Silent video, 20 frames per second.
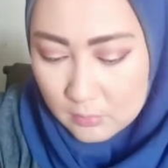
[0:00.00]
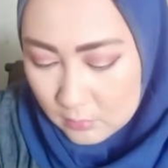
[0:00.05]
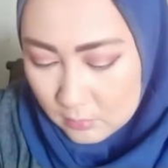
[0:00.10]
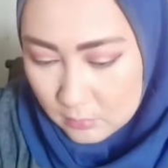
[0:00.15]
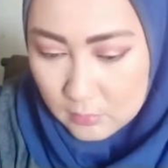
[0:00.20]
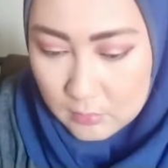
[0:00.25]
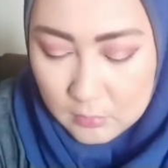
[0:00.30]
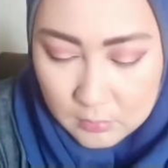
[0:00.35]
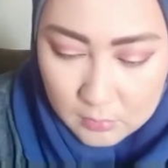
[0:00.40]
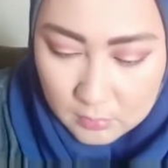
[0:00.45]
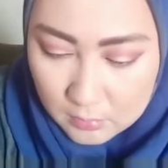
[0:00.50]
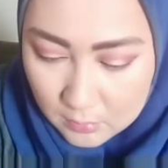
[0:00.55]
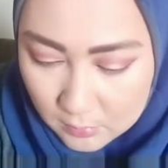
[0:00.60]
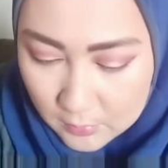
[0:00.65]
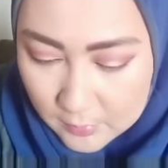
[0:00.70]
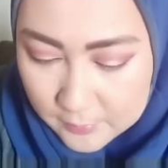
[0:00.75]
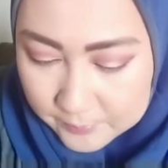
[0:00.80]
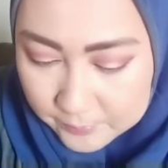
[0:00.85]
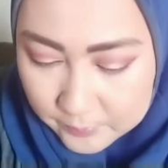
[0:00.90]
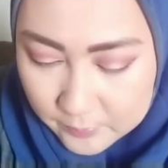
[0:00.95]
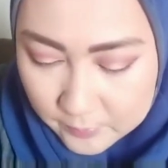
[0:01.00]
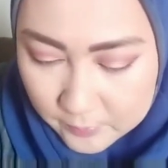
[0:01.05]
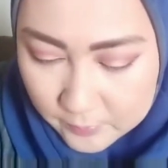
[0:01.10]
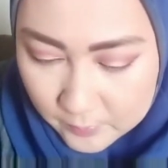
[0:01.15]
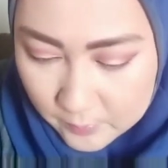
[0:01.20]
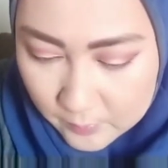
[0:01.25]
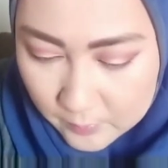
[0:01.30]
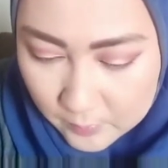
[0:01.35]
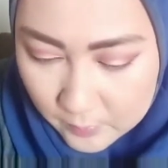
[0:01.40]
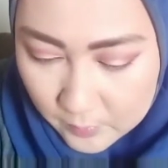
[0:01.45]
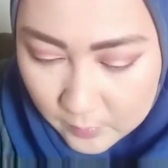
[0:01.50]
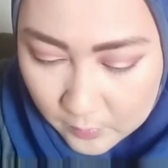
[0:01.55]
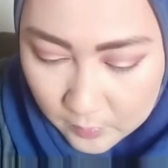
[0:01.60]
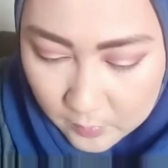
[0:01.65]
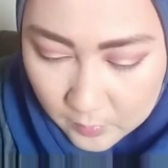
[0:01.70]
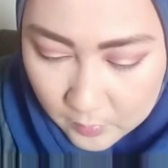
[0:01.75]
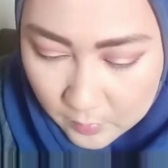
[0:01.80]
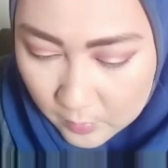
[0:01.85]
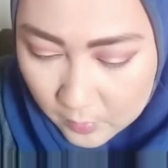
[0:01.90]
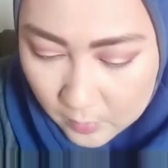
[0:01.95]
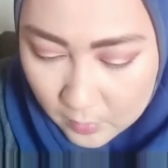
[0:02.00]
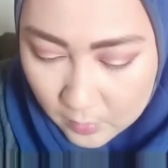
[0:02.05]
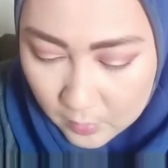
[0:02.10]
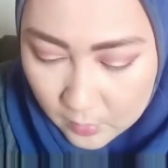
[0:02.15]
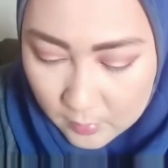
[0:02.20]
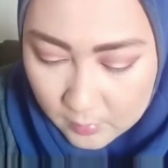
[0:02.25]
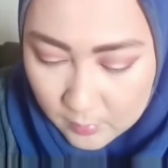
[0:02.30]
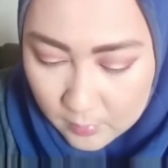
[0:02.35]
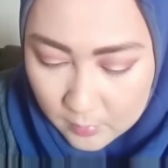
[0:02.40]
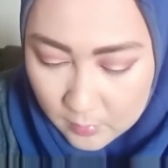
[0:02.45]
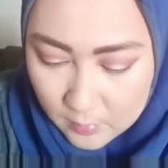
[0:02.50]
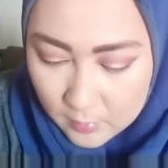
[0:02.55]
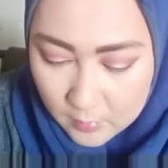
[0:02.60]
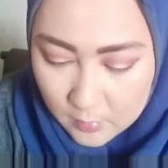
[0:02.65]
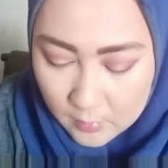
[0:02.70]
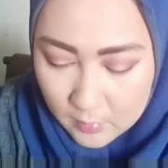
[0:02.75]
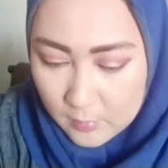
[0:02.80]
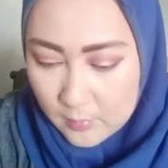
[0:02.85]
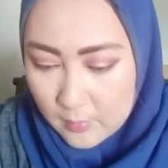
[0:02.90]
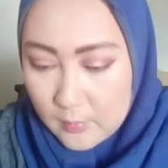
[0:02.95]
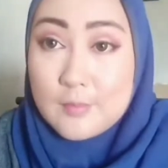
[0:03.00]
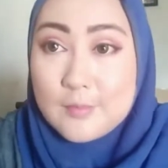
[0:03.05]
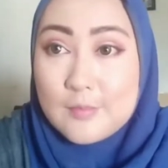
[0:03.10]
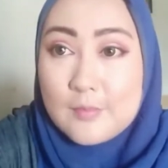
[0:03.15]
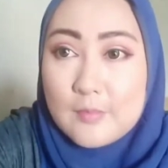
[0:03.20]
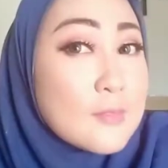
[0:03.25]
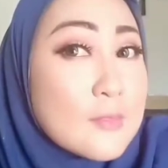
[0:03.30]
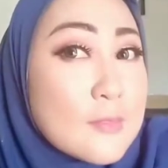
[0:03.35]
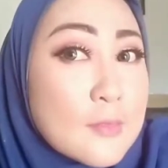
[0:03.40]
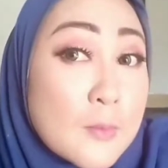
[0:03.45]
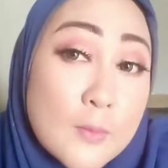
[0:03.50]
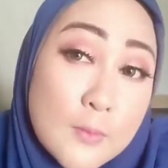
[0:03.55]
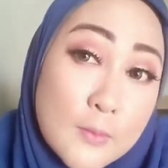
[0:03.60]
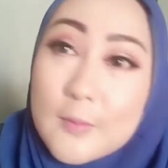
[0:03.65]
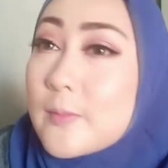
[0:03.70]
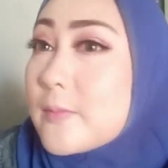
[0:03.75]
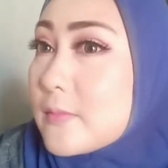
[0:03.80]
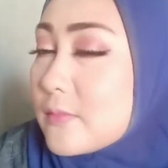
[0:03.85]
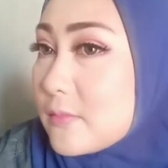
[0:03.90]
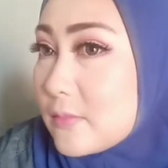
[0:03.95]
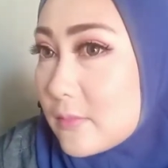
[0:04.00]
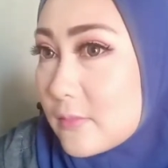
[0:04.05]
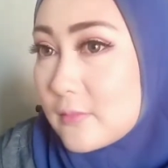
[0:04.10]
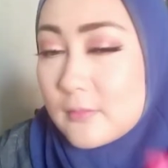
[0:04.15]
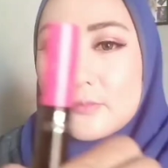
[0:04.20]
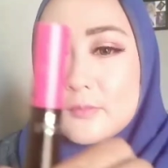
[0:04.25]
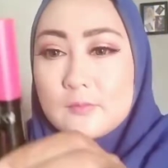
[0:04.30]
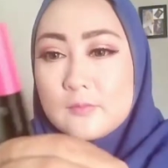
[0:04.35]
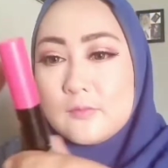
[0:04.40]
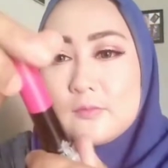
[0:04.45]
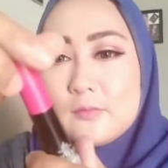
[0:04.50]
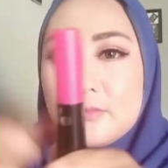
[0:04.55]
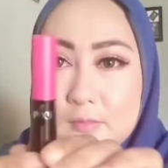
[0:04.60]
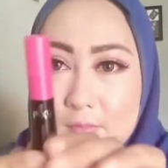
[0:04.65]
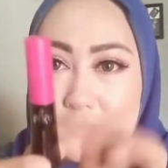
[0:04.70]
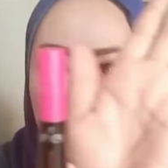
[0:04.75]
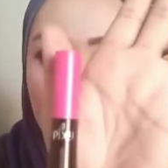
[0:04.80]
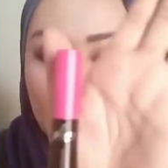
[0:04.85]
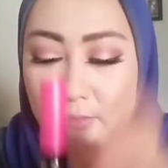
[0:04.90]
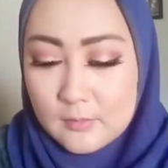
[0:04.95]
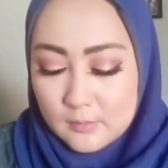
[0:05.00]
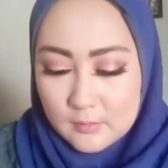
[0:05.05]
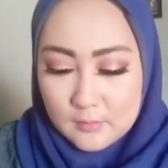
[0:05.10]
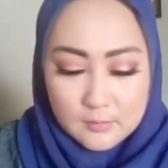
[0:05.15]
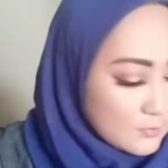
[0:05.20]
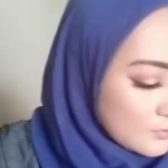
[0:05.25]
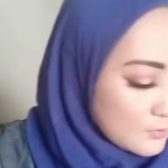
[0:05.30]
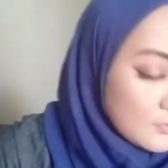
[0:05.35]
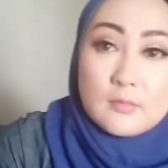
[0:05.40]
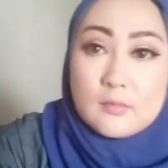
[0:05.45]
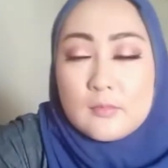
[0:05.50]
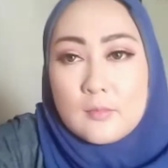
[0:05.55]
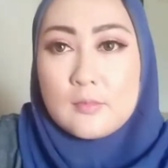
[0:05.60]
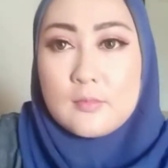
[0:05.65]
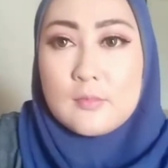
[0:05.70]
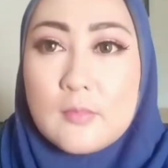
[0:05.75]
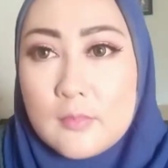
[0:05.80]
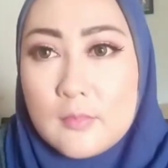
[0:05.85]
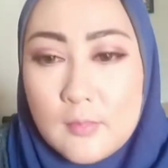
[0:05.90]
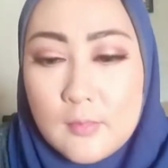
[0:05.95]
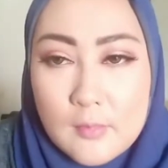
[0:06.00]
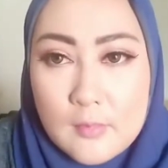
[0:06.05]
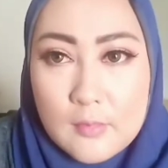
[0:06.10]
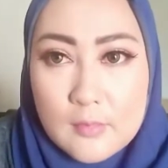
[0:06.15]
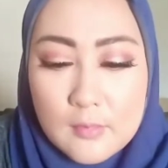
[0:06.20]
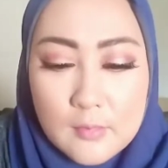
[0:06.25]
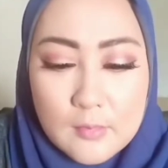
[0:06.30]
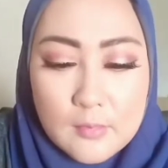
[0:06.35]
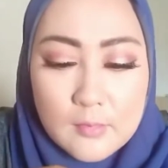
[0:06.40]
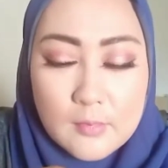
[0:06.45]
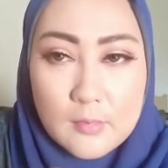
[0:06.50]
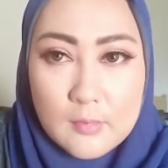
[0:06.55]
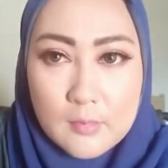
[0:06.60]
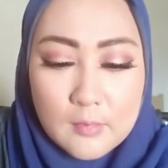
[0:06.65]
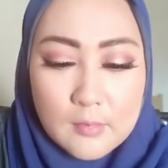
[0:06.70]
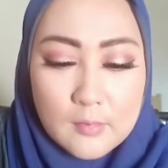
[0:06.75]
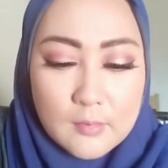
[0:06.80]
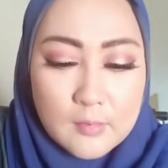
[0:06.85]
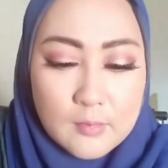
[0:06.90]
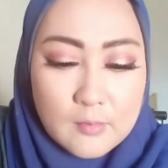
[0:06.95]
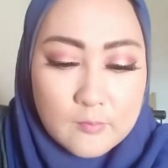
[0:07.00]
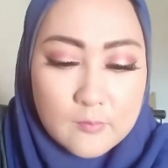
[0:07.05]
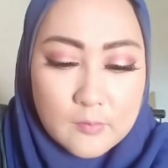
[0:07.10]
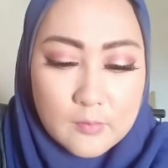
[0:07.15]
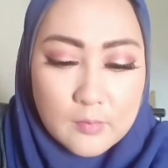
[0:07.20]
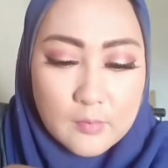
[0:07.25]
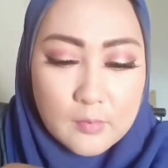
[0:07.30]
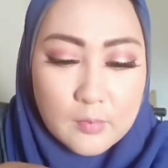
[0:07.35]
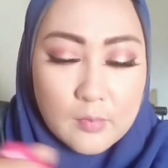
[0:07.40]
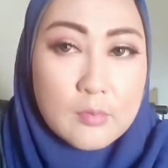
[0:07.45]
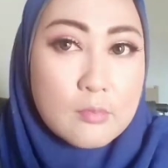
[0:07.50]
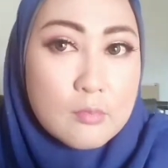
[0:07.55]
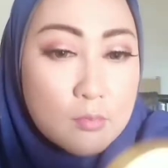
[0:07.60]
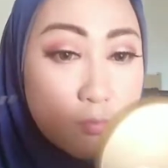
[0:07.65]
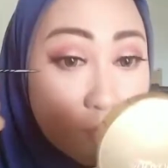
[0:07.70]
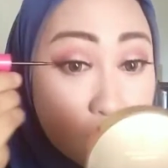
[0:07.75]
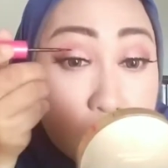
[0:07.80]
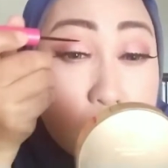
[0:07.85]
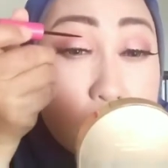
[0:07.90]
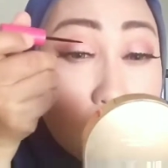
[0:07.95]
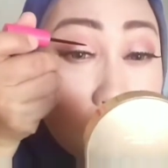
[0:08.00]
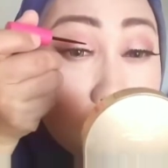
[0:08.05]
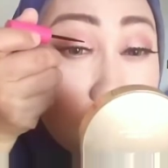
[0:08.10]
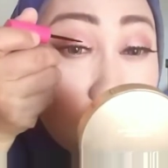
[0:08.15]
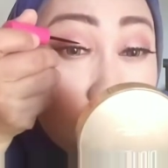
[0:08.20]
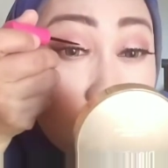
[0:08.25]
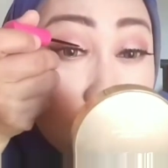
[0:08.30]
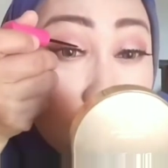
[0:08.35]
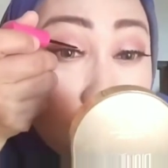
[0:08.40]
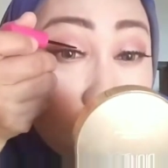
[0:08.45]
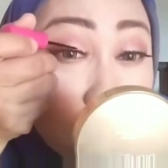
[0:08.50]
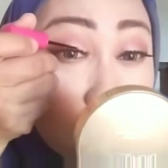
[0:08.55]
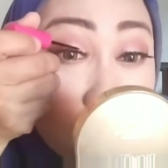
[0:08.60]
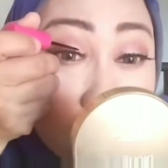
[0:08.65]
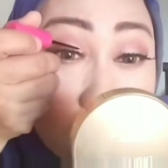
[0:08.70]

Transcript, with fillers: uh, bulu matanya ini dua lapis nggak pre-cord karena lama ya lalu di atas bulu mata itu biar lebih rapi dan lebih cetar